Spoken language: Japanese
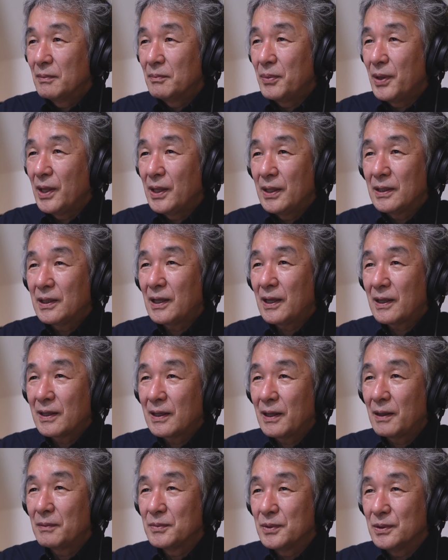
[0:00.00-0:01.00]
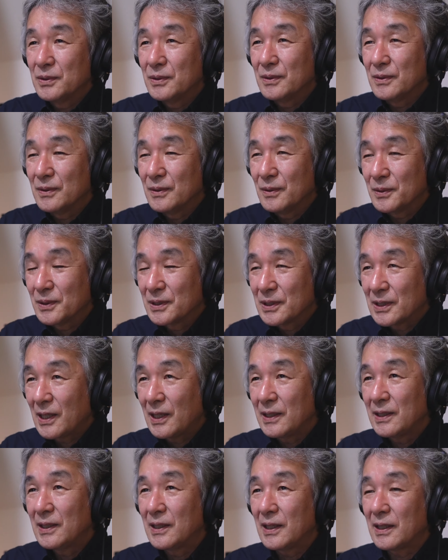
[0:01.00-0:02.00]
ベータカムを
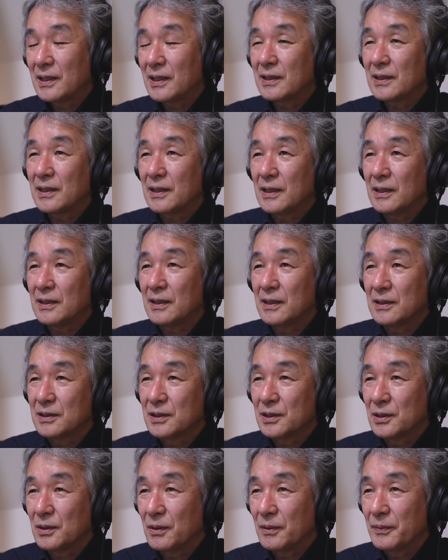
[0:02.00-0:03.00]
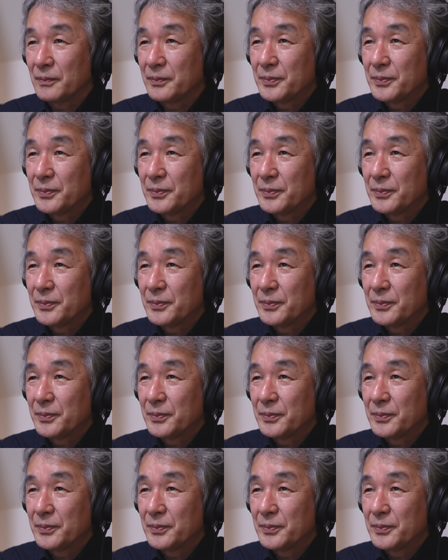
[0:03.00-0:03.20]
使いたかったんですよ